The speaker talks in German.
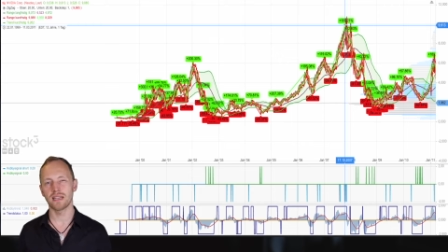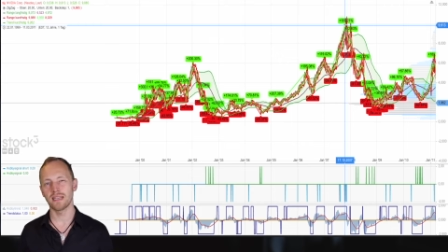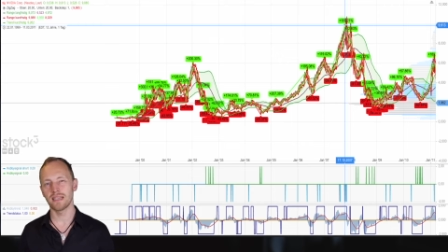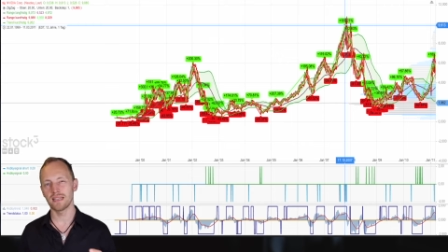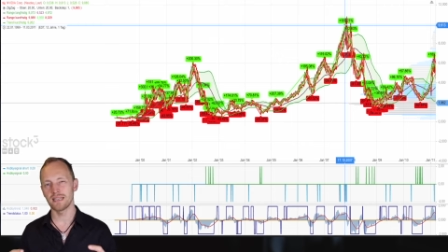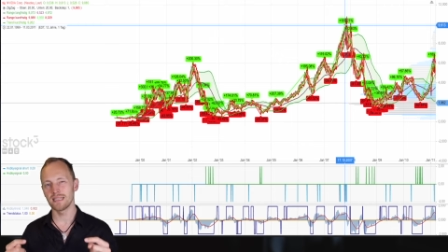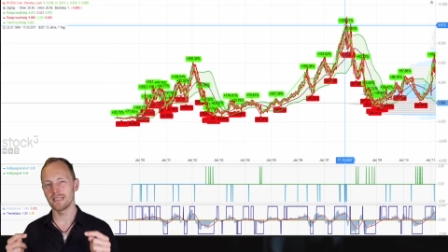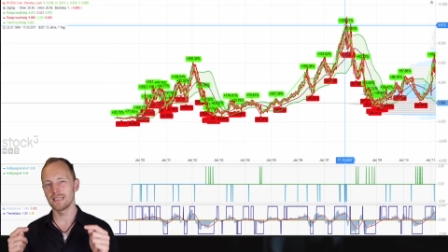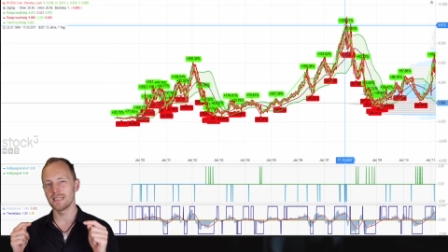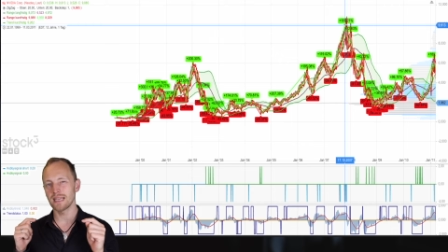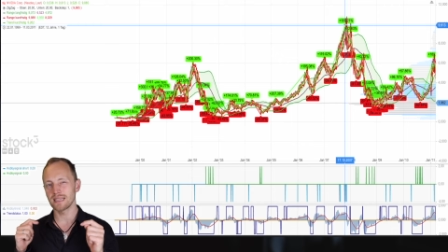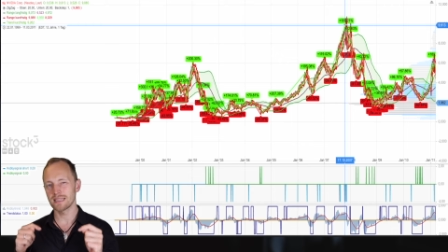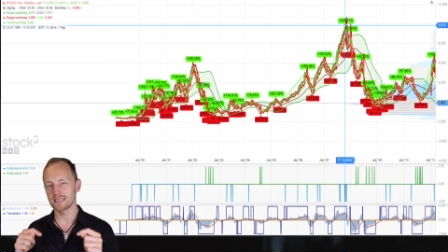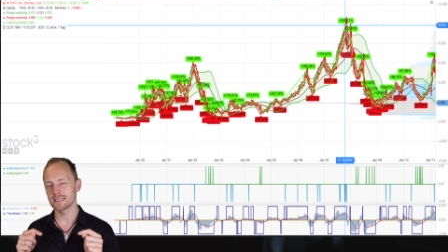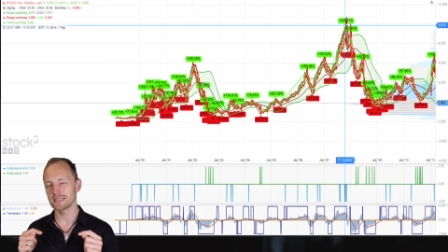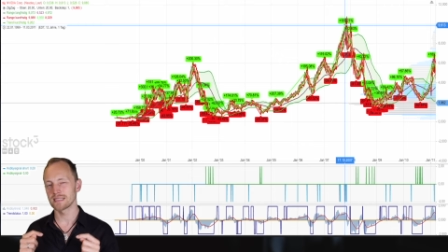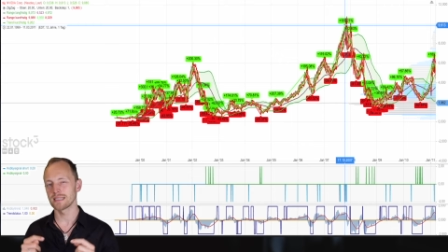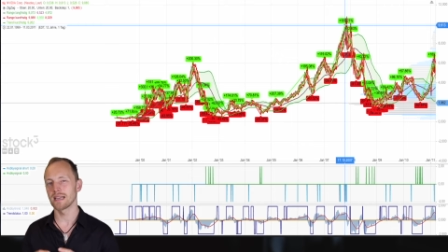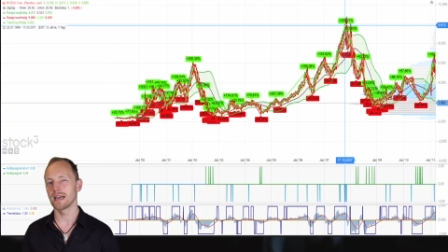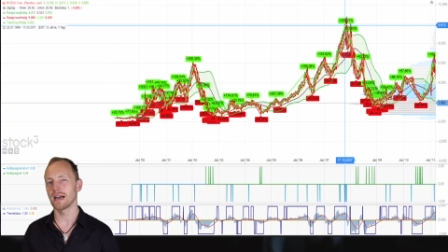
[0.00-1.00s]
denn
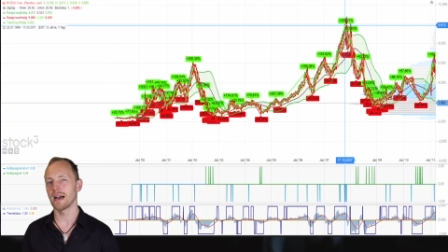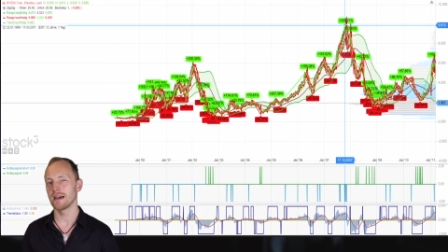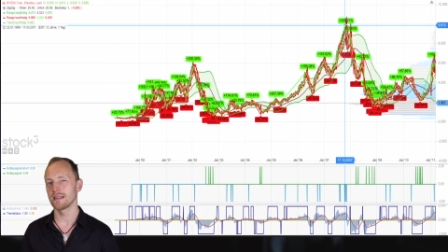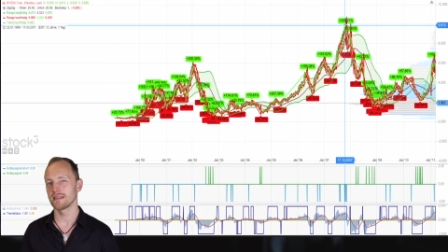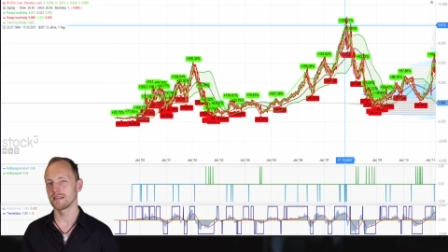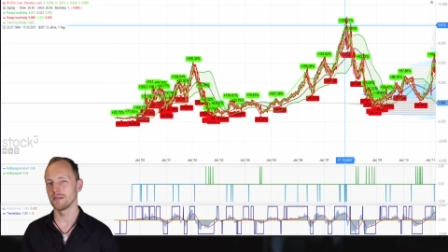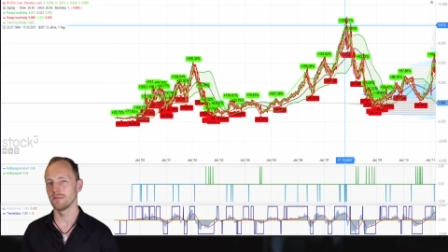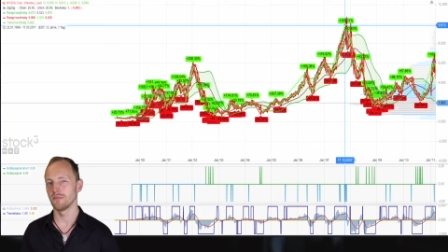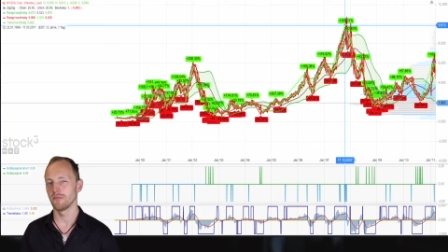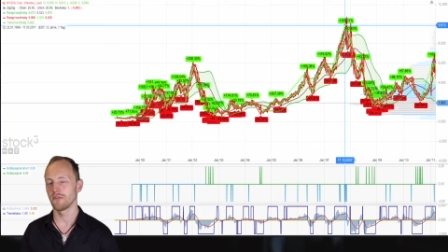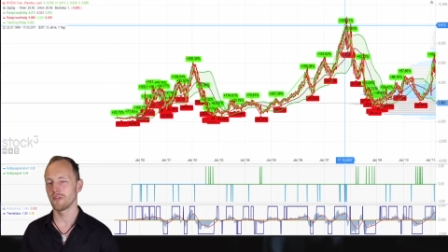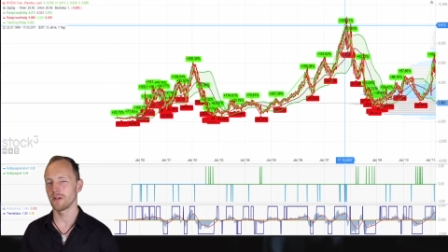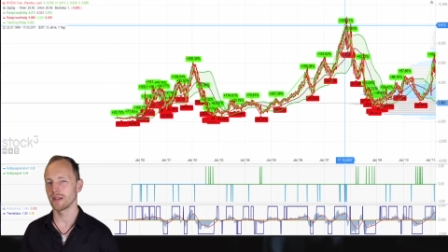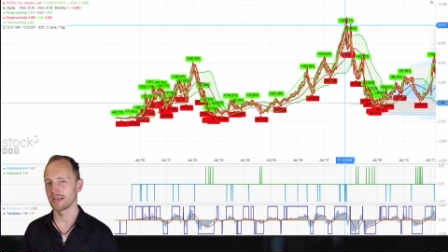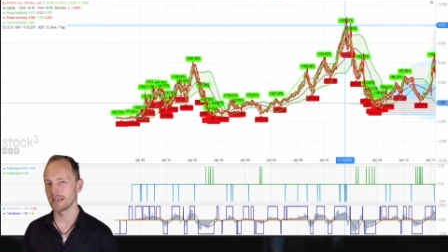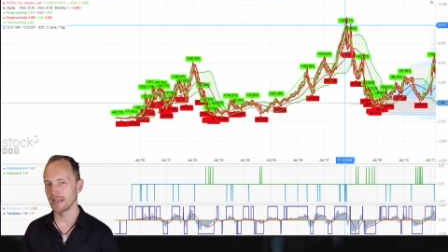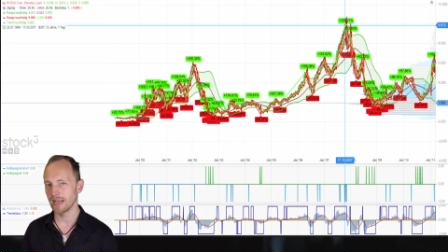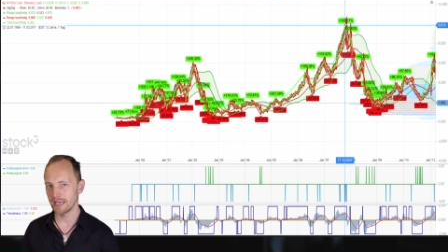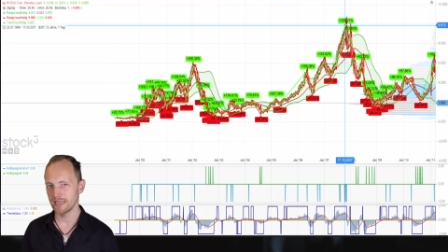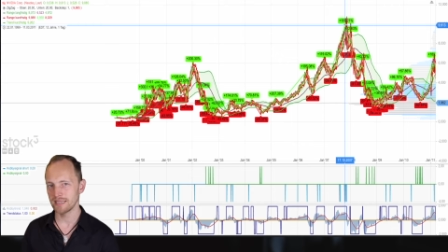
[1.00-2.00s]
jetzt gerade im
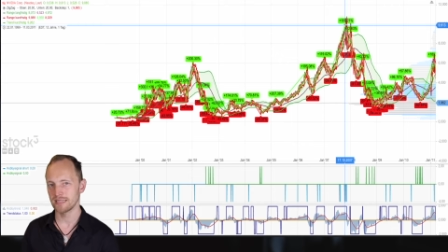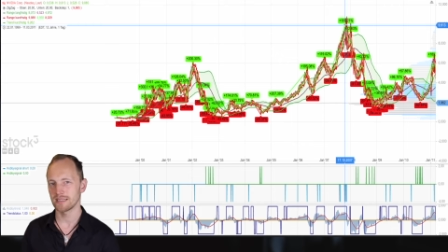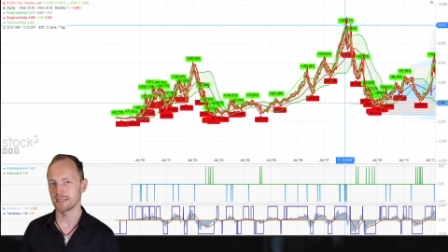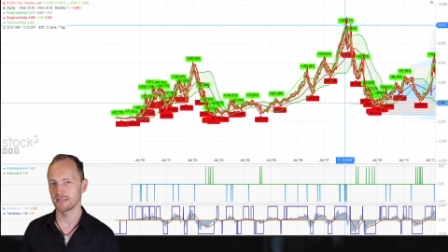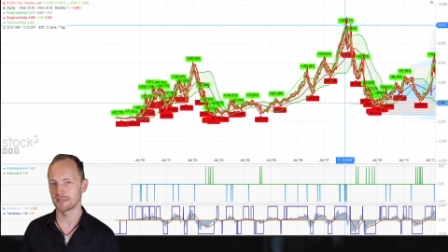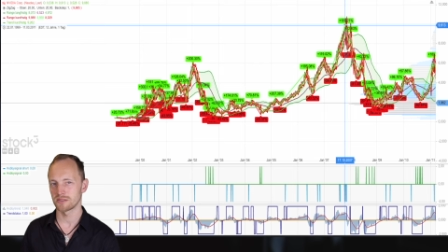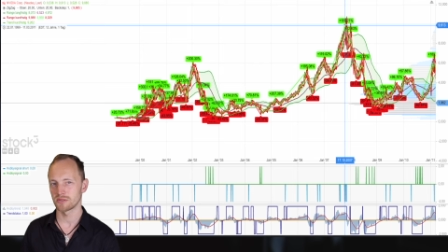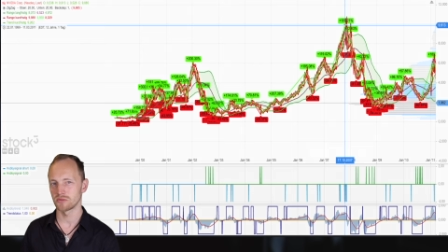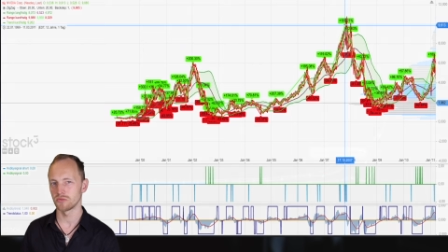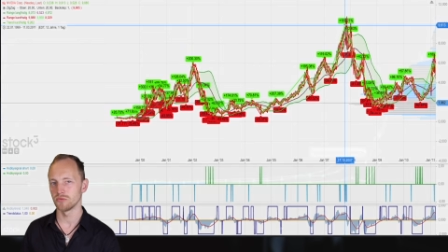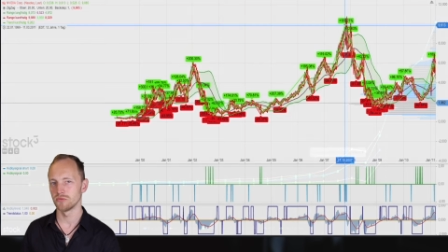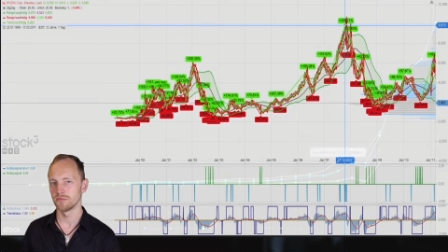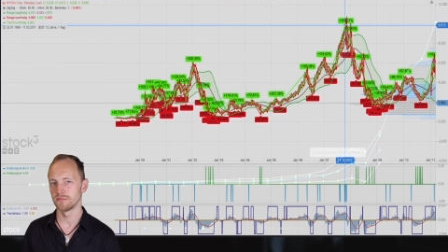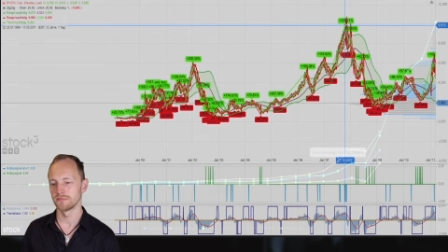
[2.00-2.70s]
Vergleich dazu?